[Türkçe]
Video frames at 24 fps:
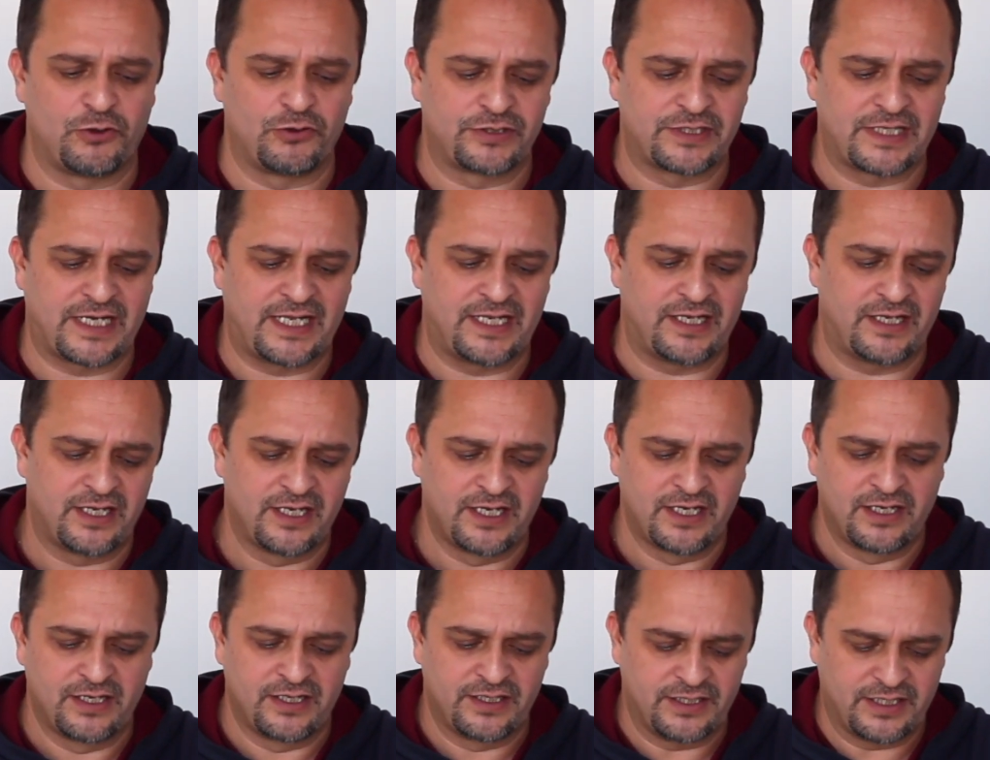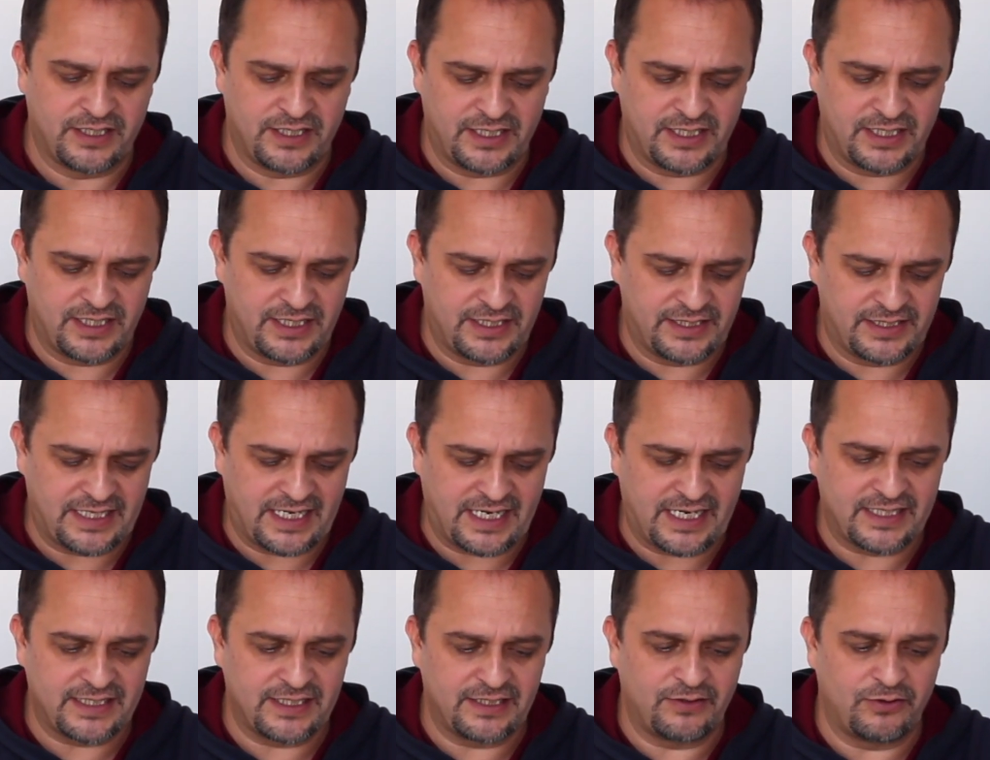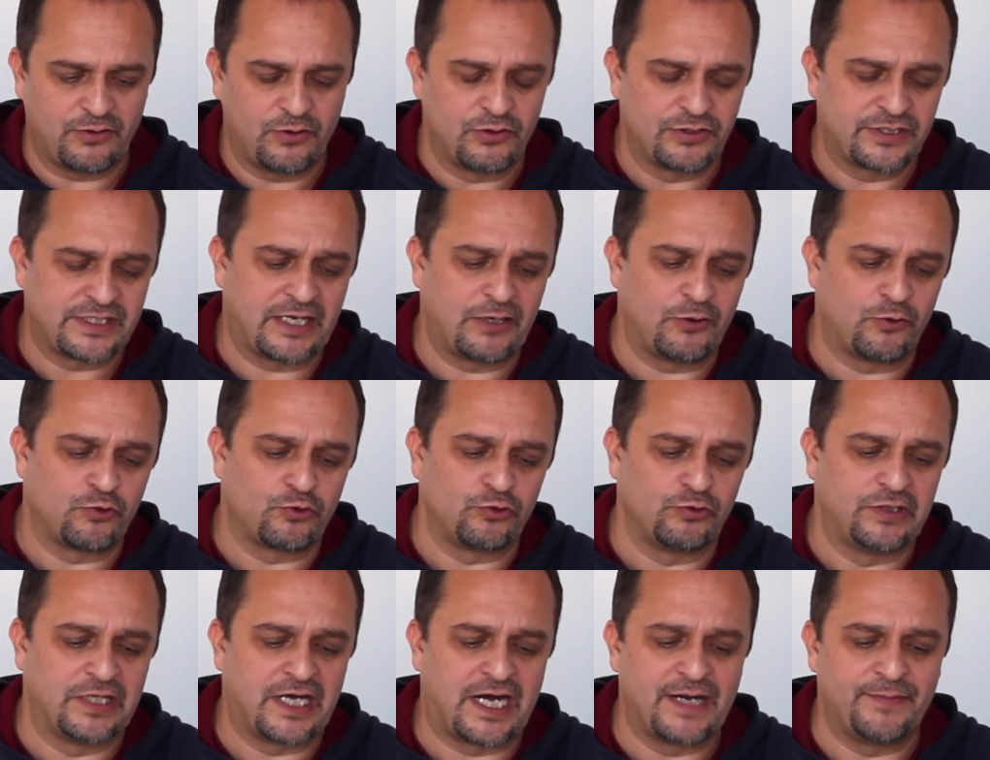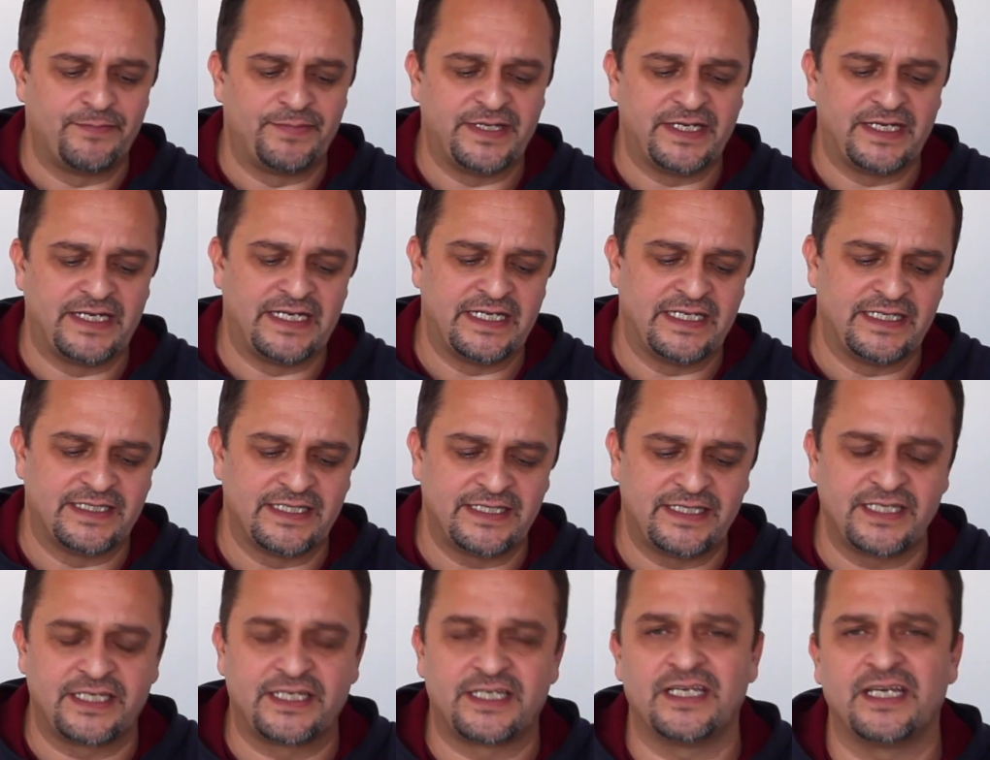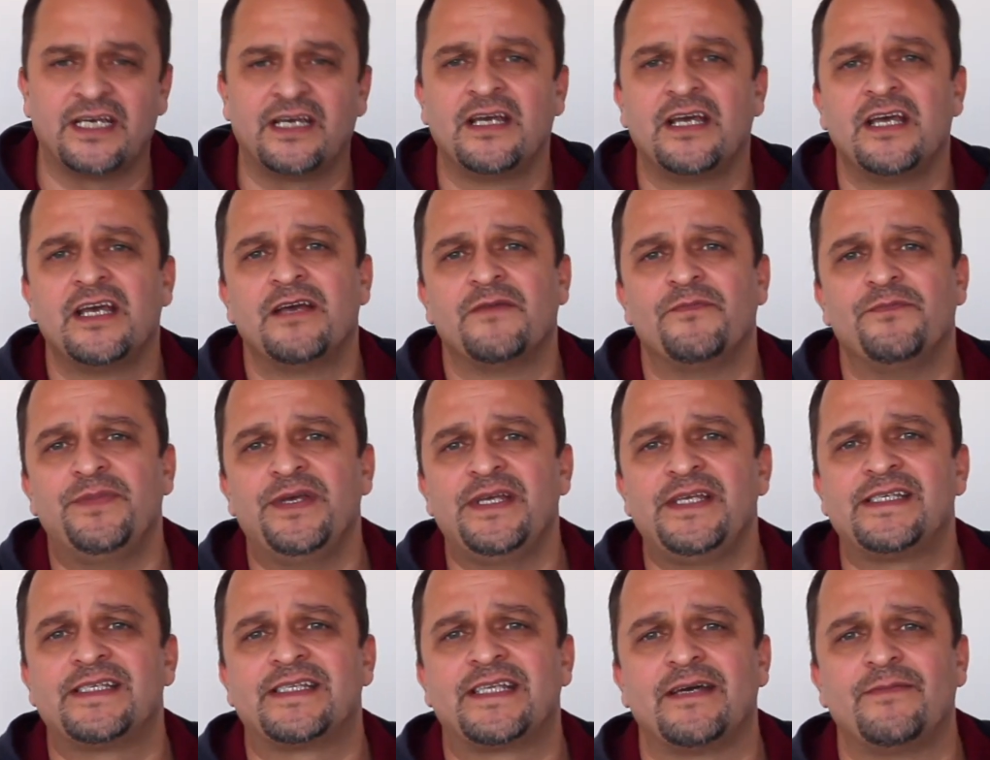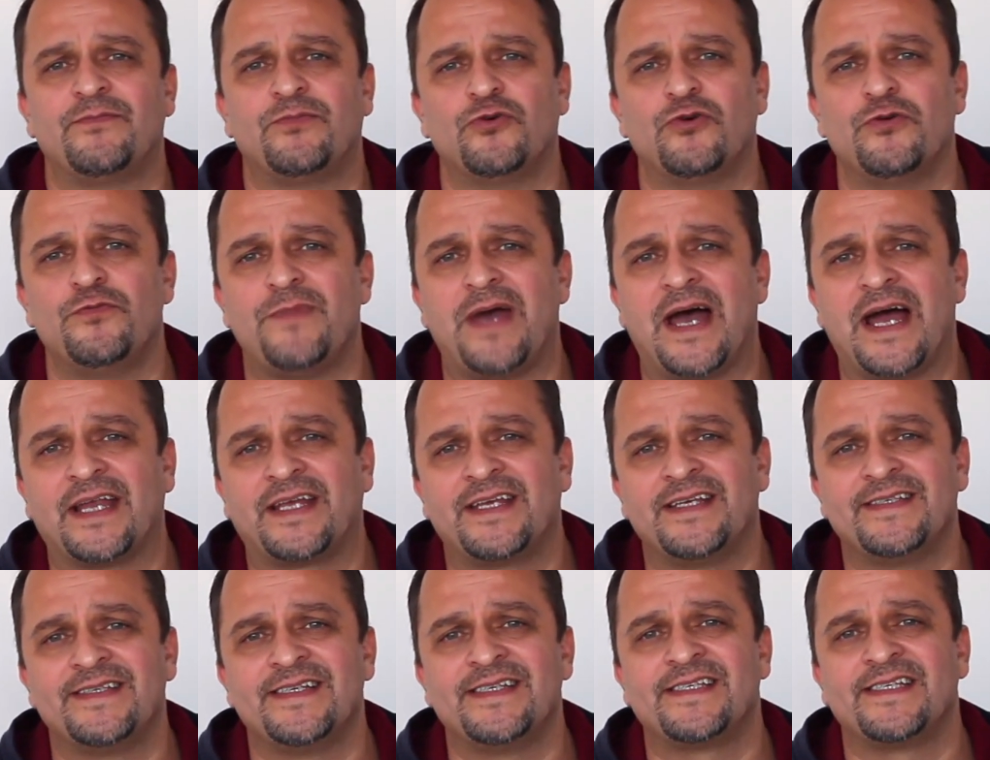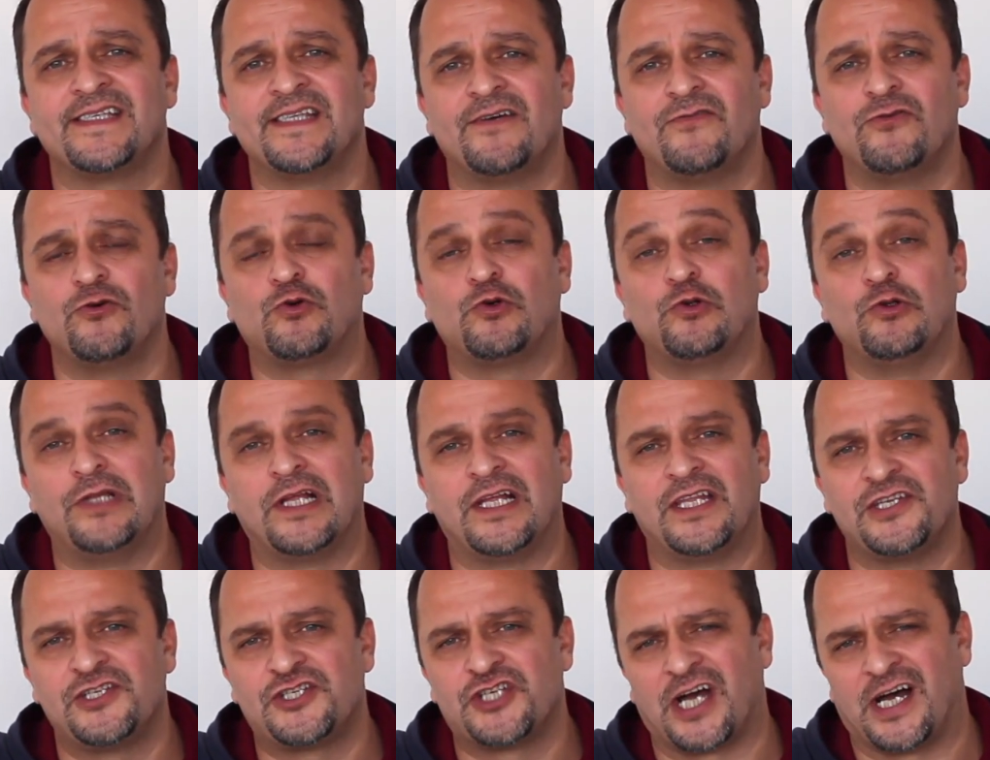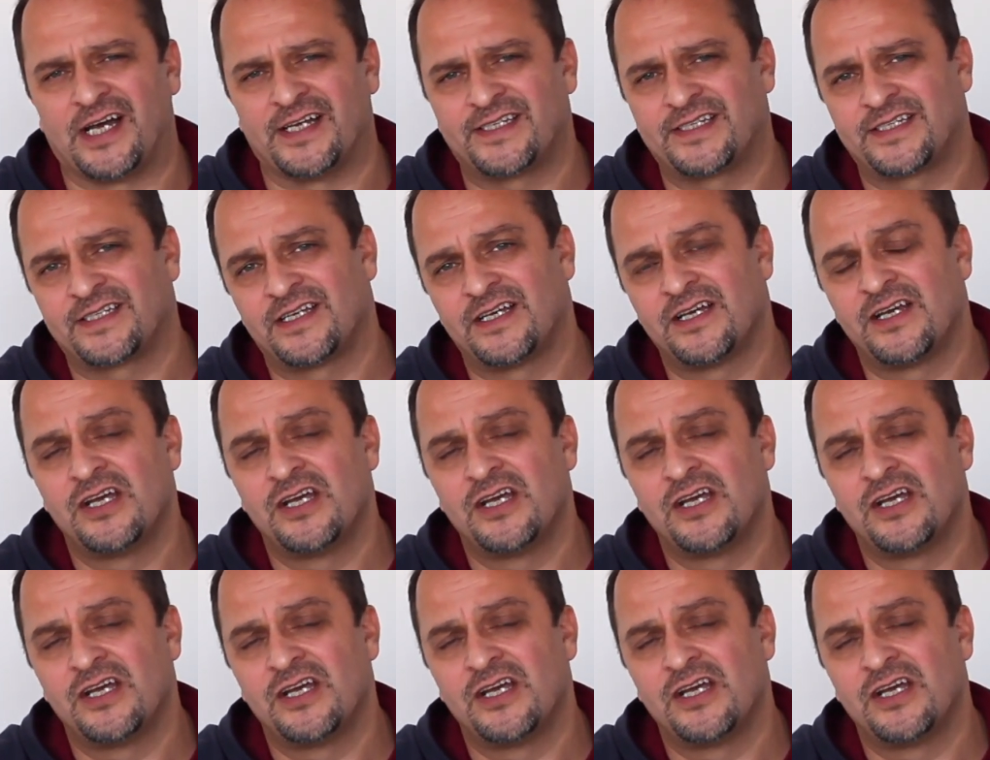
Özel e, der, Özel Okullar Birliği dedi ki biz de bu merkezi sınavı kullanacağız.